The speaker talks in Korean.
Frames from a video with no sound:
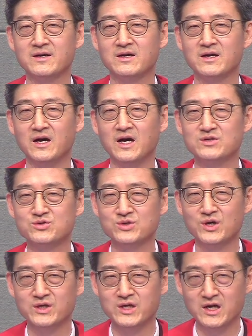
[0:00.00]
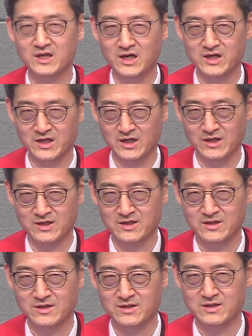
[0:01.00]
아주 연약하게
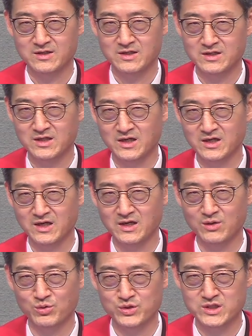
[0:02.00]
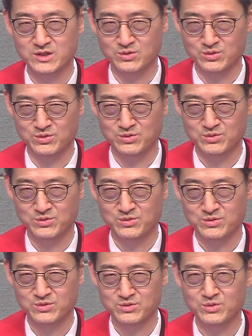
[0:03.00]
이 땅에 오시고
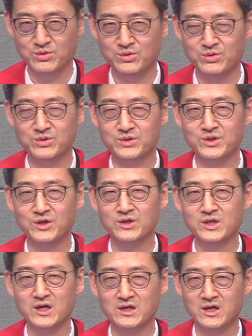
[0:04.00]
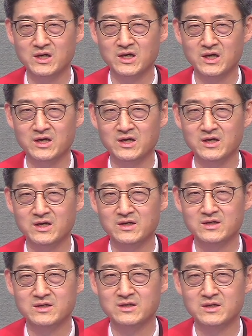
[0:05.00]
또 연약하게
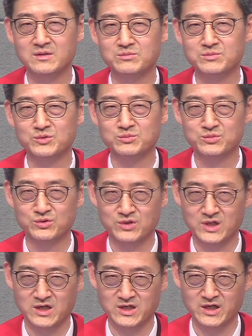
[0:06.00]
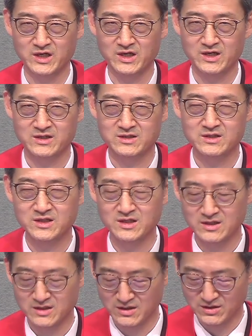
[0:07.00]
묵묵하게 그
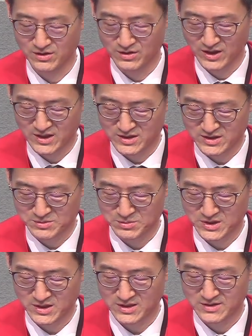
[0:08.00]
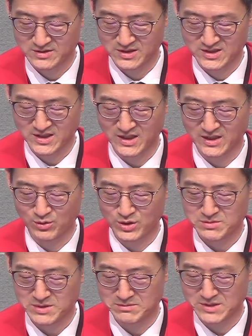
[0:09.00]
길을 걸어가셨습니다. 이사야 53장